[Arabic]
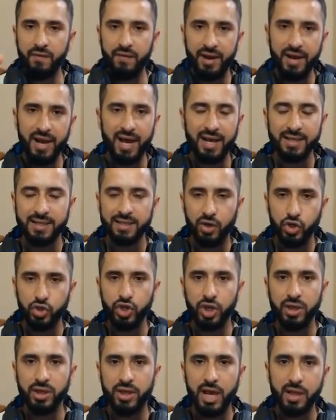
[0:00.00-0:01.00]
كيف انا حصلت
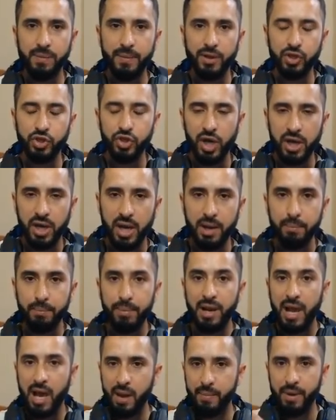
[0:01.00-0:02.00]
شدات مجانا
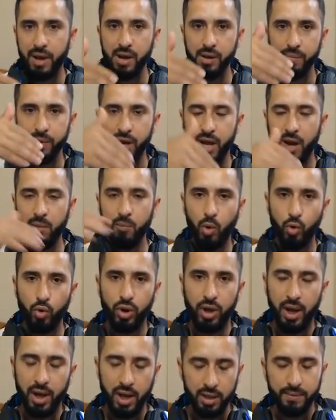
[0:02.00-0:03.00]
بالهبل من
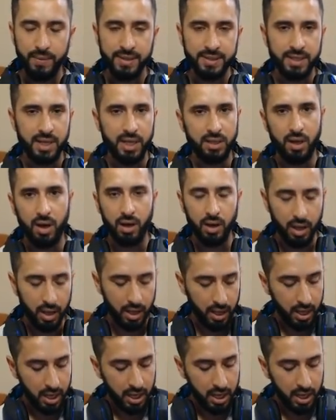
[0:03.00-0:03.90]
هالموقع هذا باذن الله تعالى